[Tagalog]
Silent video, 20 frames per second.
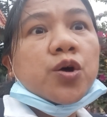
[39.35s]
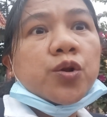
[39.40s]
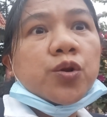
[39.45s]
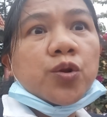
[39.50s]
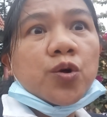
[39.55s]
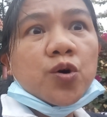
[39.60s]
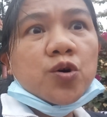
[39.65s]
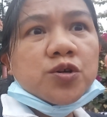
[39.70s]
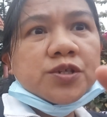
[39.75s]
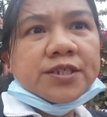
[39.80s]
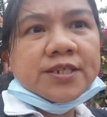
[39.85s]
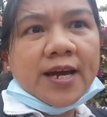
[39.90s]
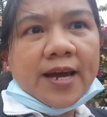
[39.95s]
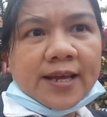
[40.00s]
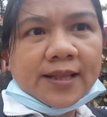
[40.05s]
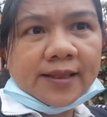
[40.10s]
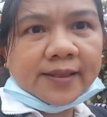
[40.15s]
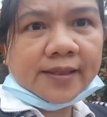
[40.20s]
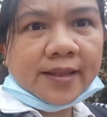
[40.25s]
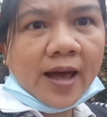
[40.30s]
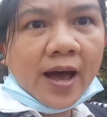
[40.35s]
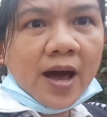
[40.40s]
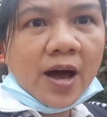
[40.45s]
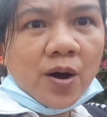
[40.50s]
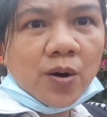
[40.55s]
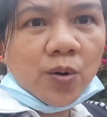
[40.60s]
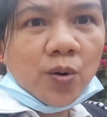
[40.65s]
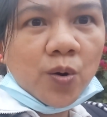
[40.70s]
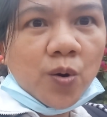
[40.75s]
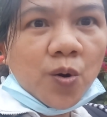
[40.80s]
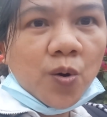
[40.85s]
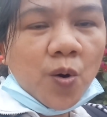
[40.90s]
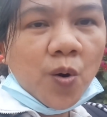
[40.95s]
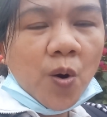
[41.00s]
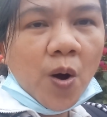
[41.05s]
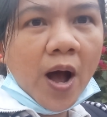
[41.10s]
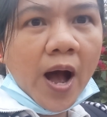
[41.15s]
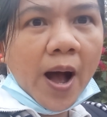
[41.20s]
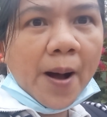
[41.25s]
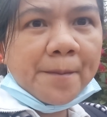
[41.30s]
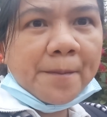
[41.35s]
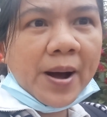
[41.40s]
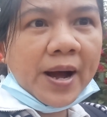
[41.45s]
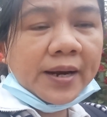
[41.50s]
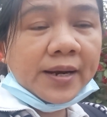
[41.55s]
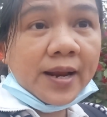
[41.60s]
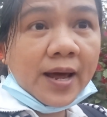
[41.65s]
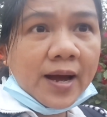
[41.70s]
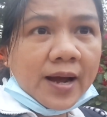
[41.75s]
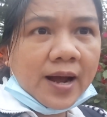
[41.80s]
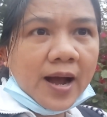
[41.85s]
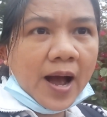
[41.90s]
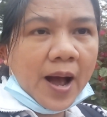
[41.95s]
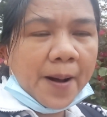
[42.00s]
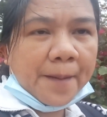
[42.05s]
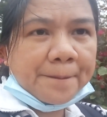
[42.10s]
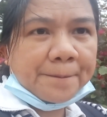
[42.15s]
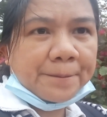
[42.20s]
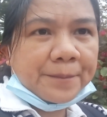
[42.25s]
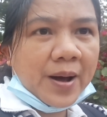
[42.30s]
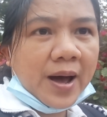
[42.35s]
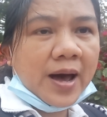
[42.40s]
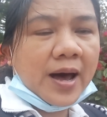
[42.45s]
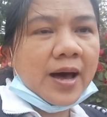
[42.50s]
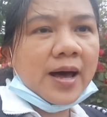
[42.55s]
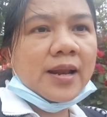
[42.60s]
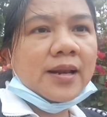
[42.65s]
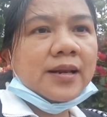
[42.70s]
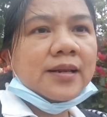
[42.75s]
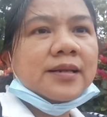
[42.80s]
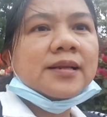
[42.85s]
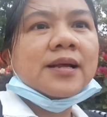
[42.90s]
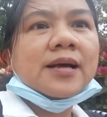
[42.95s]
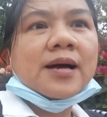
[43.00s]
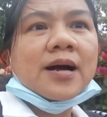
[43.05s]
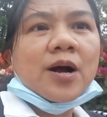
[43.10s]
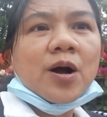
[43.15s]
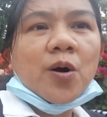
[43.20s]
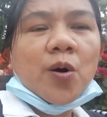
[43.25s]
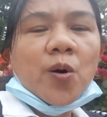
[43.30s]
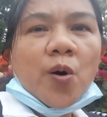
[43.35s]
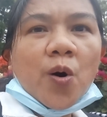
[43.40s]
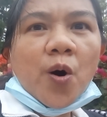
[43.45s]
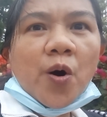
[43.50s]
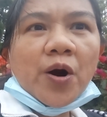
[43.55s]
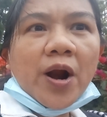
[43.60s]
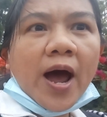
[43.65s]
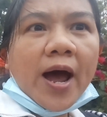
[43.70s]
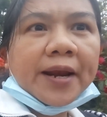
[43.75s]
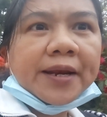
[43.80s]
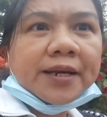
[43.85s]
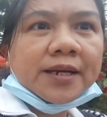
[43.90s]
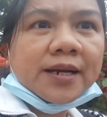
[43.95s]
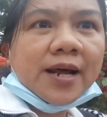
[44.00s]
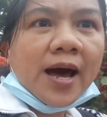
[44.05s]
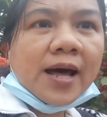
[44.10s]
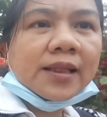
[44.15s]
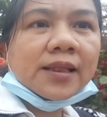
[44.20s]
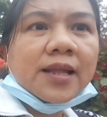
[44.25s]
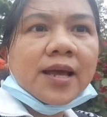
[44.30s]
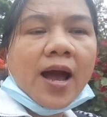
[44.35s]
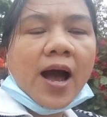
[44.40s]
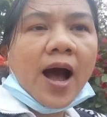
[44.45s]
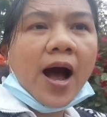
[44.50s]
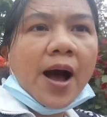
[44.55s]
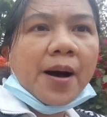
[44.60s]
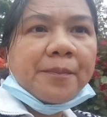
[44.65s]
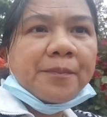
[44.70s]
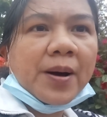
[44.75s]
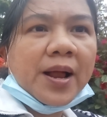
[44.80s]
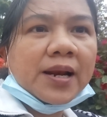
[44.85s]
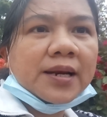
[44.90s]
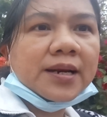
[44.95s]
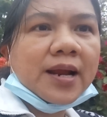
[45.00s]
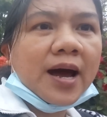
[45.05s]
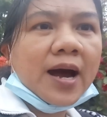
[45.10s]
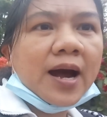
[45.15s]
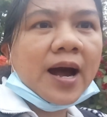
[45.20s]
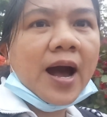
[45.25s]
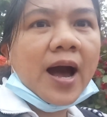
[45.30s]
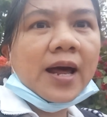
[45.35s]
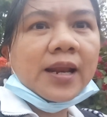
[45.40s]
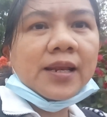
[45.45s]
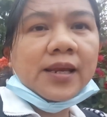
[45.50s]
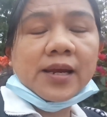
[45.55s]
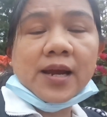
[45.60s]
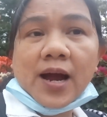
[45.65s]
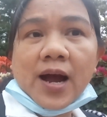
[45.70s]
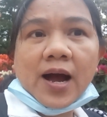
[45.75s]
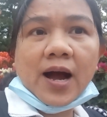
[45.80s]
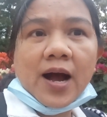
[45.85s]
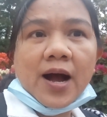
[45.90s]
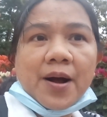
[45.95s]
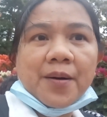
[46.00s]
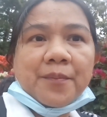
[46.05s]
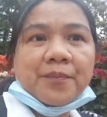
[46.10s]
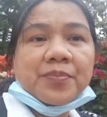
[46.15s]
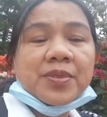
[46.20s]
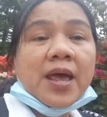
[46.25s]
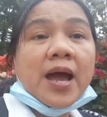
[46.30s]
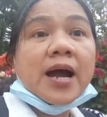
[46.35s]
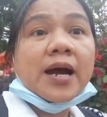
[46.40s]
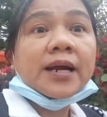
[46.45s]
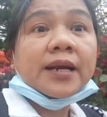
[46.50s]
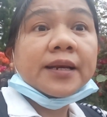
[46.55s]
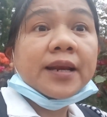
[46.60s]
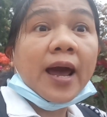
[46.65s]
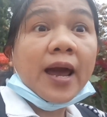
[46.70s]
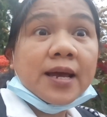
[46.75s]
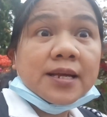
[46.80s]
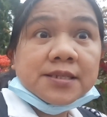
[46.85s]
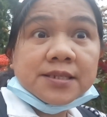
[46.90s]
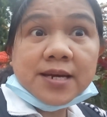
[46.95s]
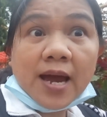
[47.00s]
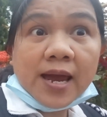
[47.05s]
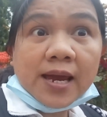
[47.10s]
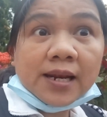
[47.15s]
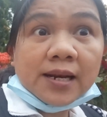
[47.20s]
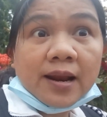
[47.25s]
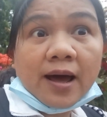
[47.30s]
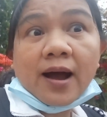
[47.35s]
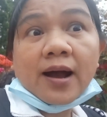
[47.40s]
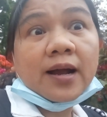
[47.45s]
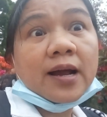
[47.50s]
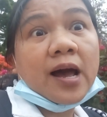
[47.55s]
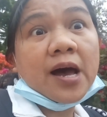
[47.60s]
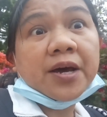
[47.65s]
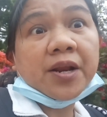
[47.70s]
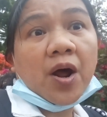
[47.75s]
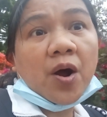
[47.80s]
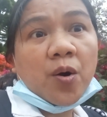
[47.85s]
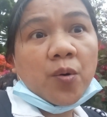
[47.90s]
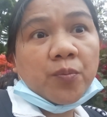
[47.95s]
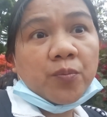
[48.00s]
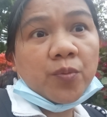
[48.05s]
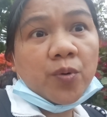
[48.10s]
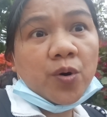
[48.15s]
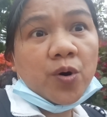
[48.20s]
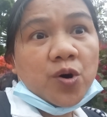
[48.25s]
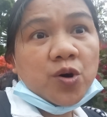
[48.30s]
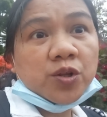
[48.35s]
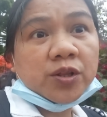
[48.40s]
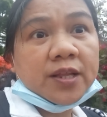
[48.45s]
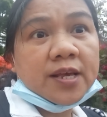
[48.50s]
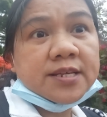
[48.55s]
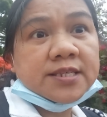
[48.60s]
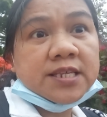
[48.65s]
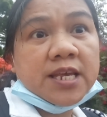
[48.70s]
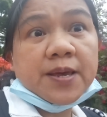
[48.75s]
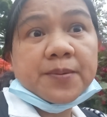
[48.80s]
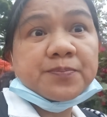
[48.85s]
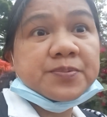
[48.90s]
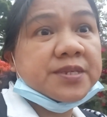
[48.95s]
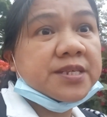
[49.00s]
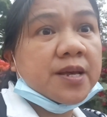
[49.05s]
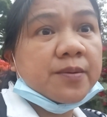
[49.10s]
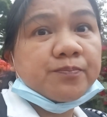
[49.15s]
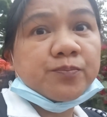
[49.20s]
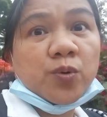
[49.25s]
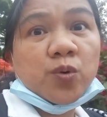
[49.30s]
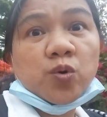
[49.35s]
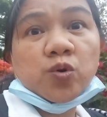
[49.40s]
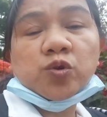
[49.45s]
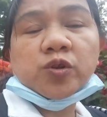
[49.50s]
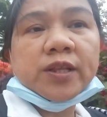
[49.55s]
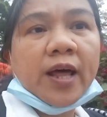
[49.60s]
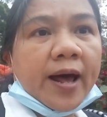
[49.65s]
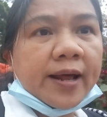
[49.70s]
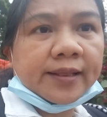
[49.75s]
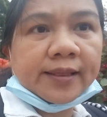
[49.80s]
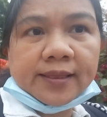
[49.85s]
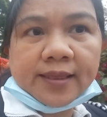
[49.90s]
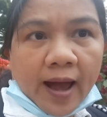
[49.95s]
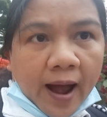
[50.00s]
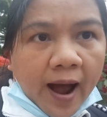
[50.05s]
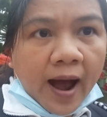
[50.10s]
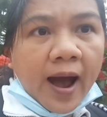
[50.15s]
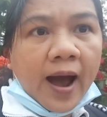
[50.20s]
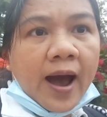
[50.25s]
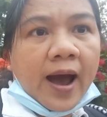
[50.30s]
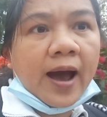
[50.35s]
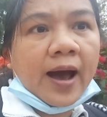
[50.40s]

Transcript: No jay tao ama nagapal or adda ti apal na kanyam dayjay lang garaw mo ti sipsiputan na.